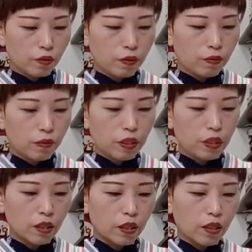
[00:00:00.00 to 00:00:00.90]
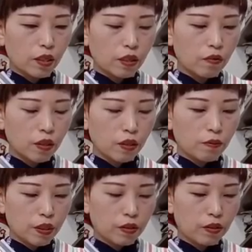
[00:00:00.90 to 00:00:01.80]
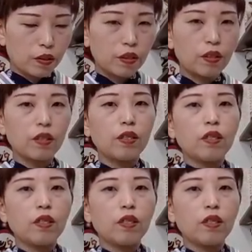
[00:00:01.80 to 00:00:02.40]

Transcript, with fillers: の分見丈変わりますし